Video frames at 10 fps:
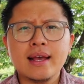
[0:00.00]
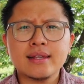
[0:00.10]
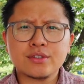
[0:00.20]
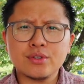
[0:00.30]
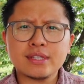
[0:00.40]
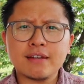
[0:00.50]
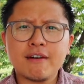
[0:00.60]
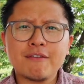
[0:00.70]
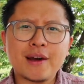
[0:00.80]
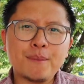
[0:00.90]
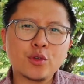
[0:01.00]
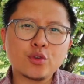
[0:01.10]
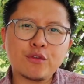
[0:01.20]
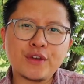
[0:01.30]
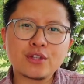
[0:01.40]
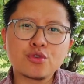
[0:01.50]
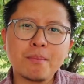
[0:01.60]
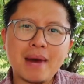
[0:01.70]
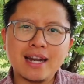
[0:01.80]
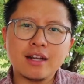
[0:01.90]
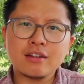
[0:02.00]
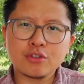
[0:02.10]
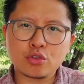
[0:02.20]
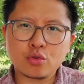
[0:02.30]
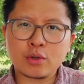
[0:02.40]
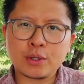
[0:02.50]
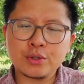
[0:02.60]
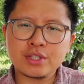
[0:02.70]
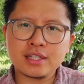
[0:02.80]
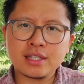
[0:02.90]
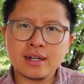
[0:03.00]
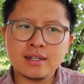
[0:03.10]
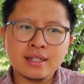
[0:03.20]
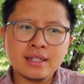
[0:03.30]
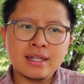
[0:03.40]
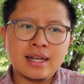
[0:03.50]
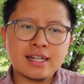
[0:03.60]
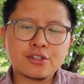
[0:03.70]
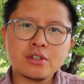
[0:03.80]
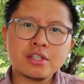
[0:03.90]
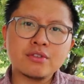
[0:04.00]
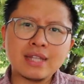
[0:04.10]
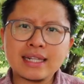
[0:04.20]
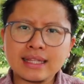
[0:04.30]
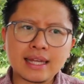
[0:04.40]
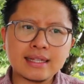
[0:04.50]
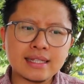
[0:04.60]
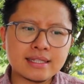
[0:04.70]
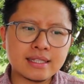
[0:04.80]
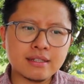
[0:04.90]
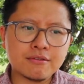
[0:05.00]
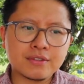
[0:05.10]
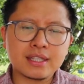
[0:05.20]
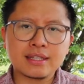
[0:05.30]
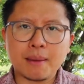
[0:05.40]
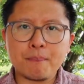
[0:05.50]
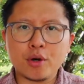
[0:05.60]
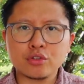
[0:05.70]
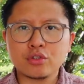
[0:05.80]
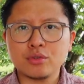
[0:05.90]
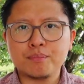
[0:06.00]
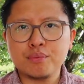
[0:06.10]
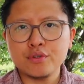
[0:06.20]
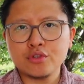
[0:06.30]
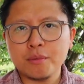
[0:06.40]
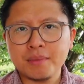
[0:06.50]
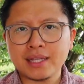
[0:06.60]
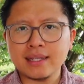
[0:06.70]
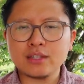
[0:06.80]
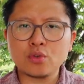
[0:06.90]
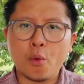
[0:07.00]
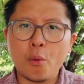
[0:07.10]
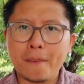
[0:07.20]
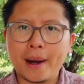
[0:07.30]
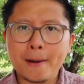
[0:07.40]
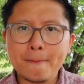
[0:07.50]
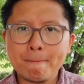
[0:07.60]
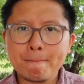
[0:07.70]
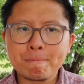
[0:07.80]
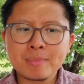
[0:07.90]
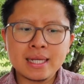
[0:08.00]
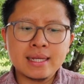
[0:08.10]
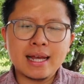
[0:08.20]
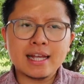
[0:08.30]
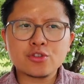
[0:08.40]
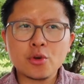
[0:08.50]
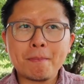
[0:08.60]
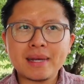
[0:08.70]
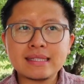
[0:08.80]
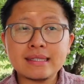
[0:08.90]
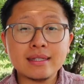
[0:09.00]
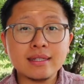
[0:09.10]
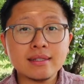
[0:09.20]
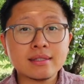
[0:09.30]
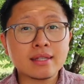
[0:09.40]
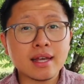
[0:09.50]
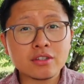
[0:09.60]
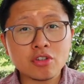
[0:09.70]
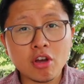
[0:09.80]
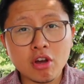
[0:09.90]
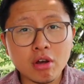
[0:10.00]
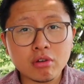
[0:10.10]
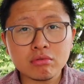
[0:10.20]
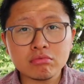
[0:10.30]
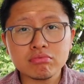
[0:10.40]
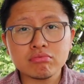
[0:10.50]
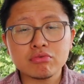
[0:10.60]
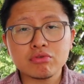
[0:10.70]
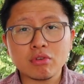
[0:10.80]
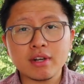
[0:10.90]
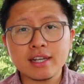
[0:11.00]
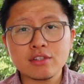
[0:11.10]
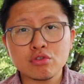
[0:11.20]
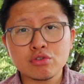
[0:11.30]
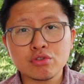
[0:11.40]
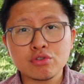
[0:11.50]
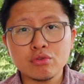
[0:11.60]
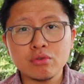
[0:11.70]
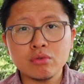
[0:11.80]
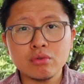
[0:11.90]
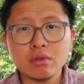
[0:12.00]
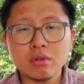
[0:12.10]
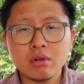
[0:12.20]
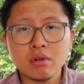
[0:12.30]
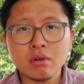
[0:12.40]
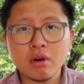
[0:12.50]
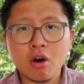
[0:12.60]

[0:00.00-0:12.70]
est-ce que ça va vraiment te faire du mal dans ton quotidien Est-ce que c'est une alternative qui t'apporte plus de bien-être ou pas Est-ce que passer 5 heures sur les réseaux sociaux euh,